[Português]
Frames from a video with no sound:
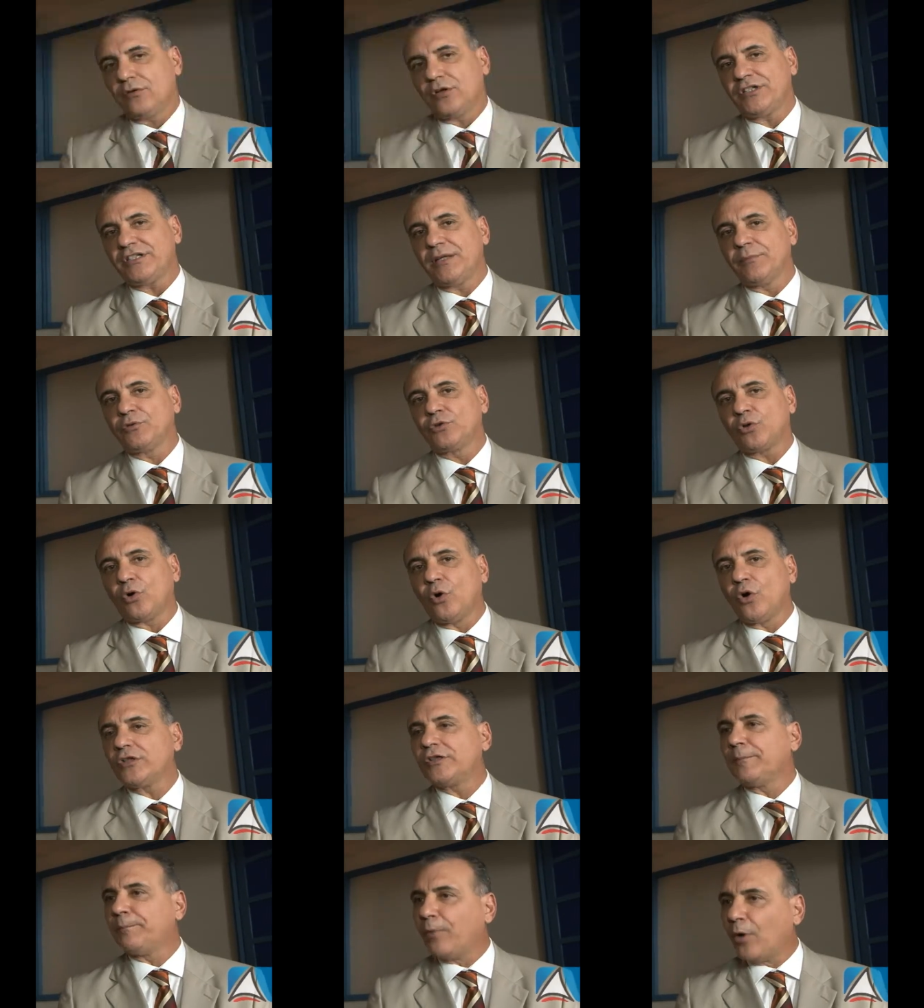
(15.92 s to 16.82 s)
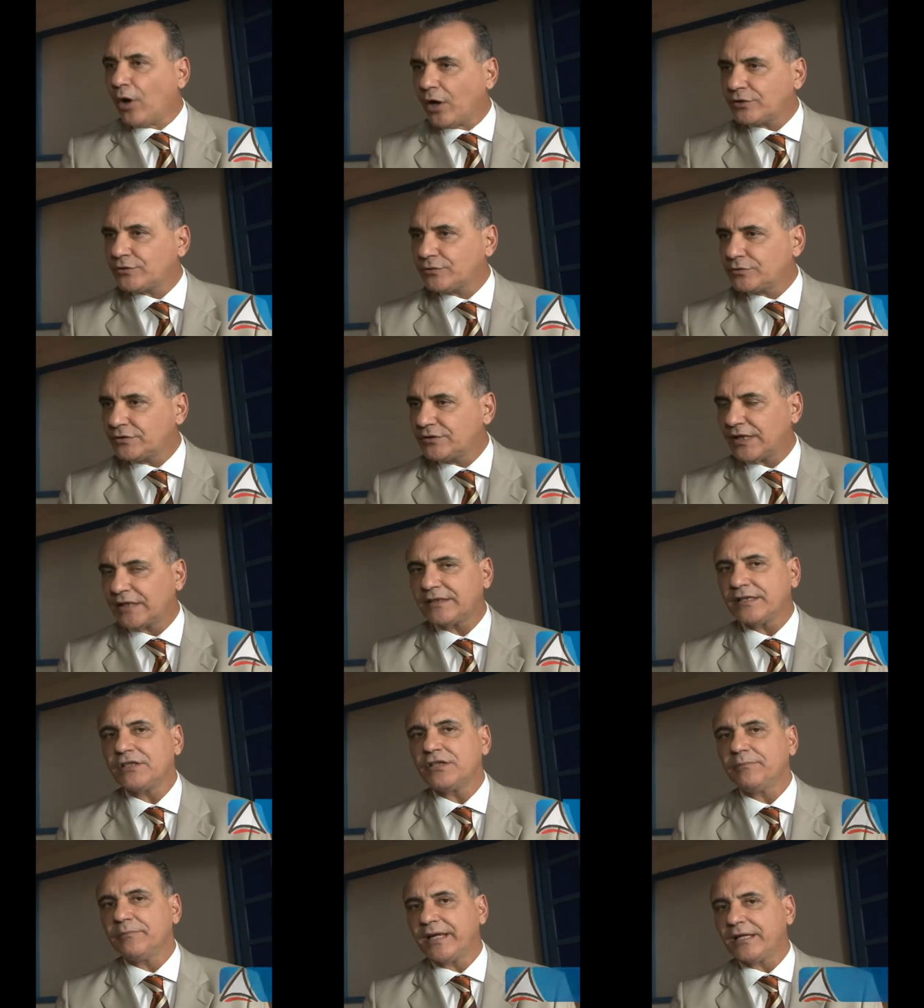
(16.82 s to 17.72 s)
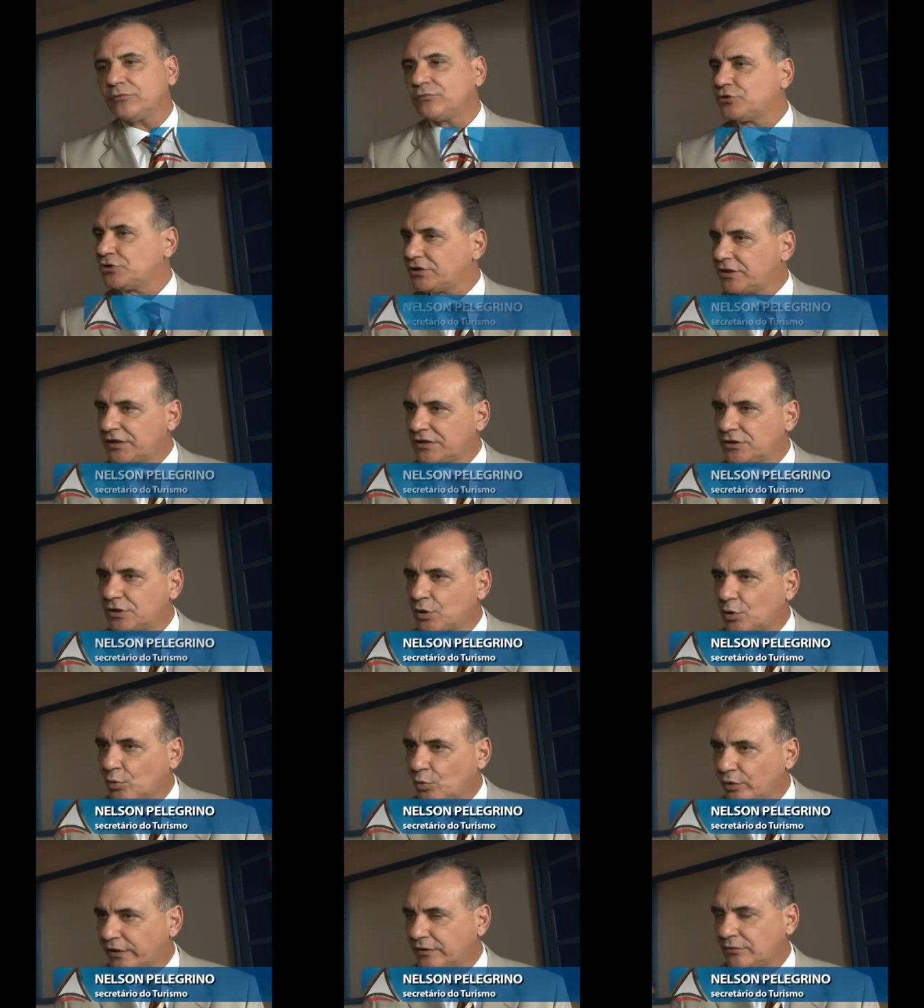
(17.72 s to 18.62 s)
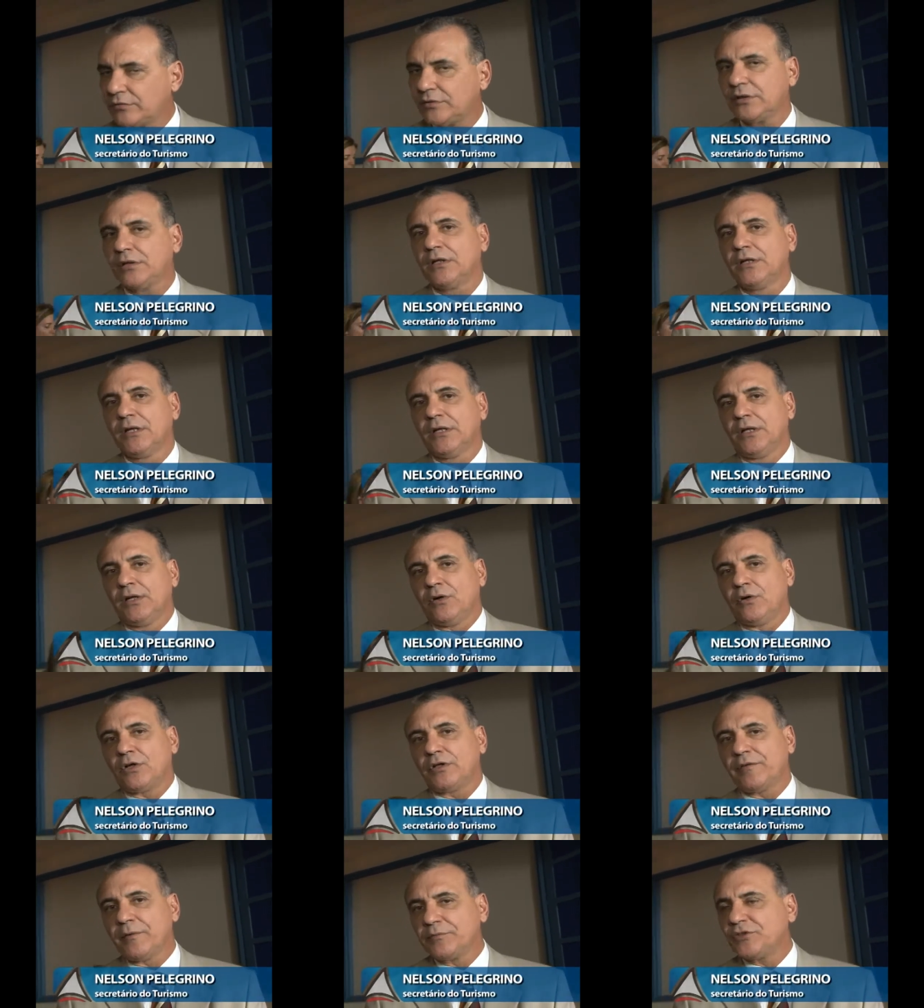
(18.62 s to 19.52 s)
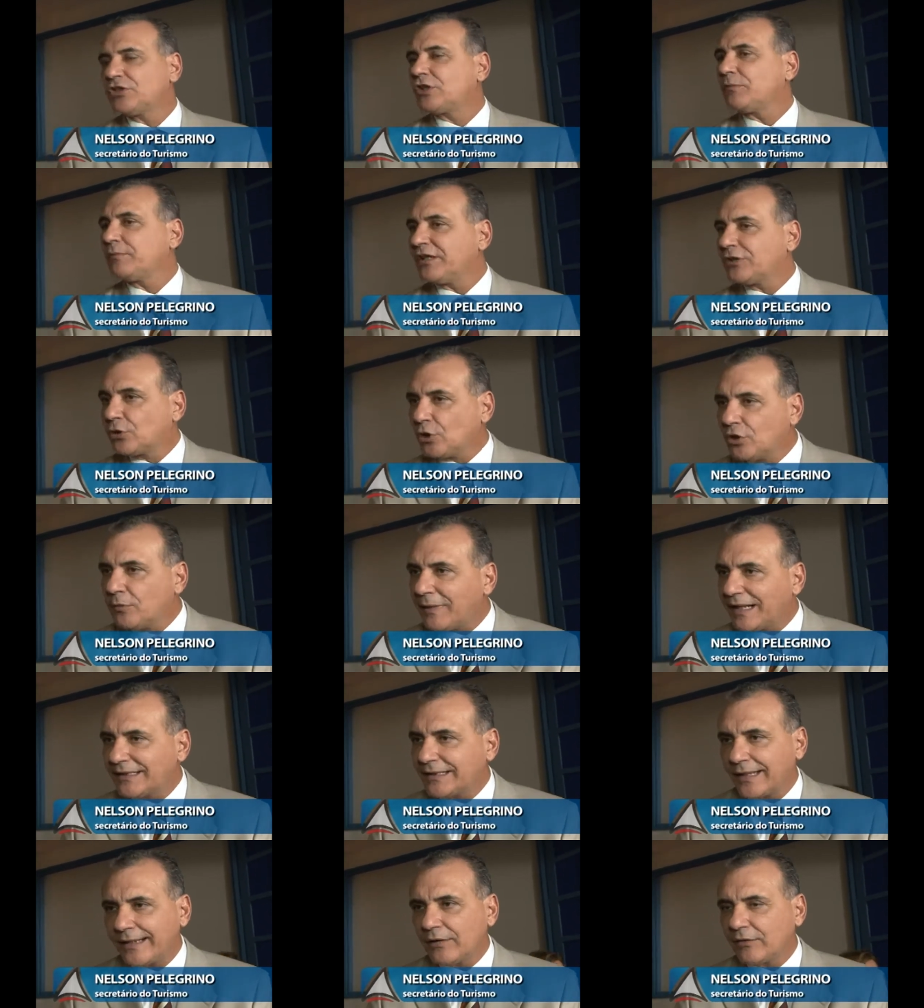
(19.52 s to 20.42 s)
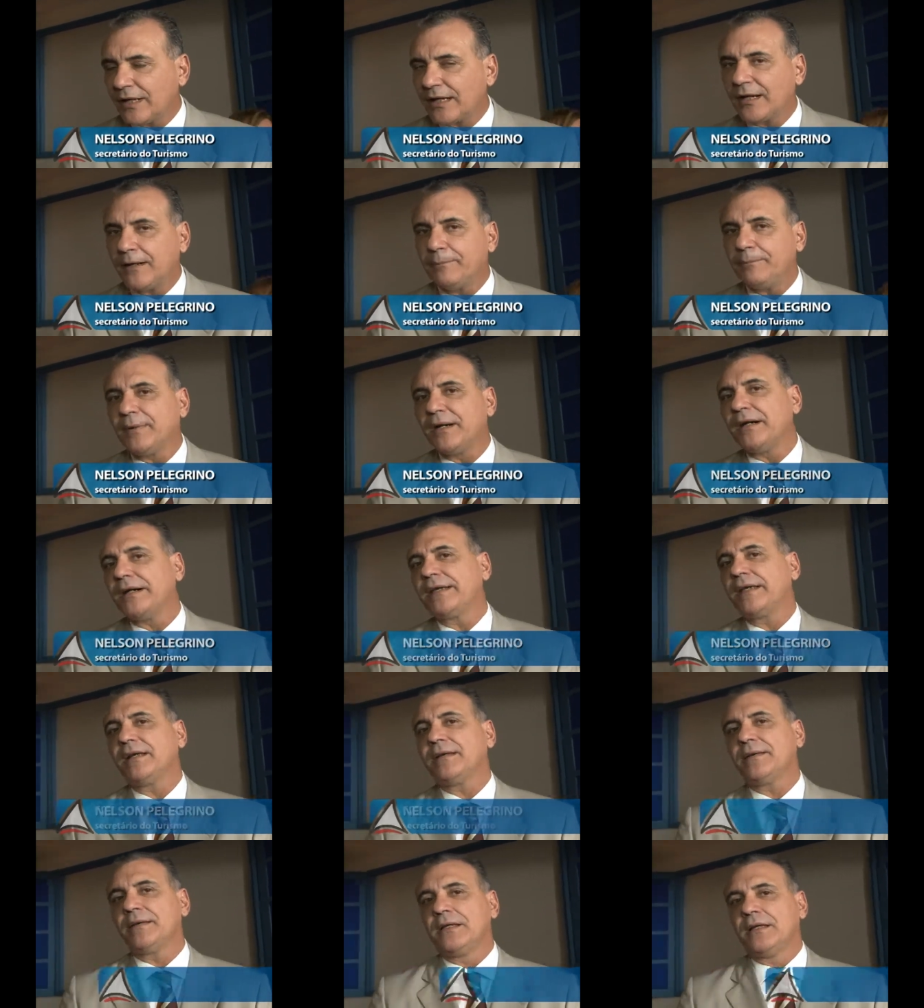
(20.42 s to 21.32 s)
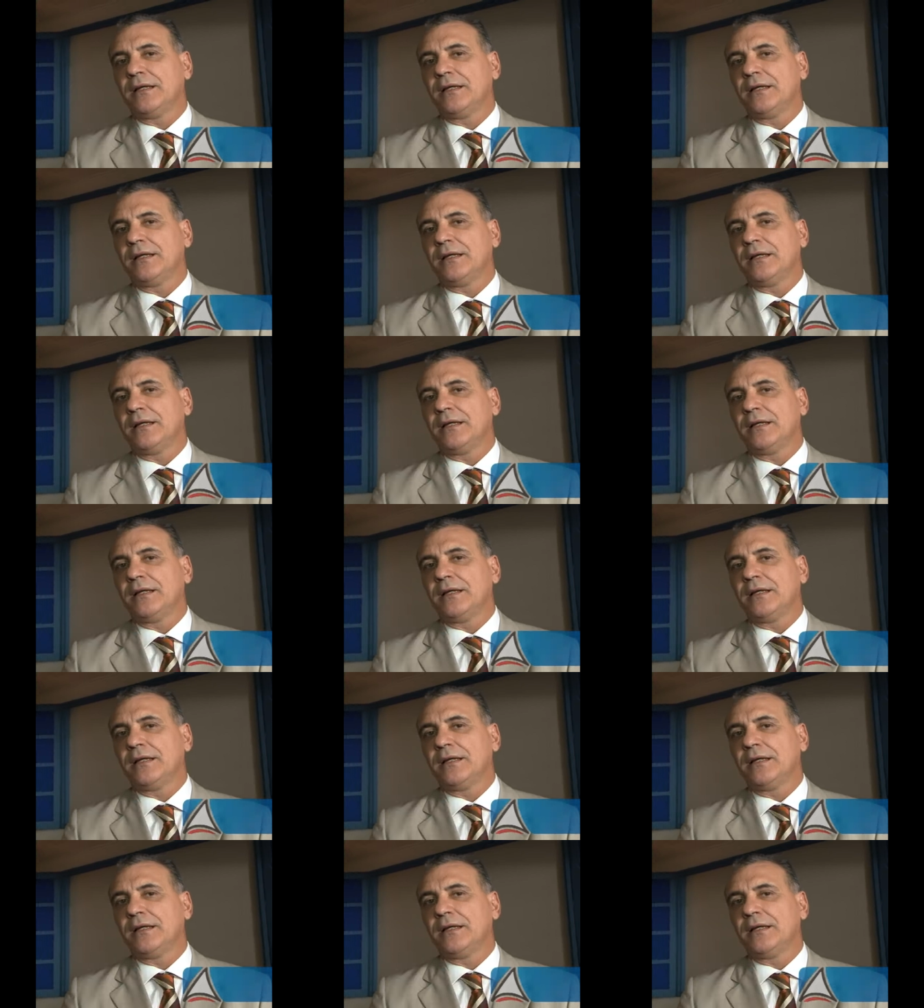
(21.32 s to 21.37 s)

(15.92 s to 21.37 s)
Nós temos 11 postos de atendimento nos três circuitos, onde vamos distribuir todo o material da campanha.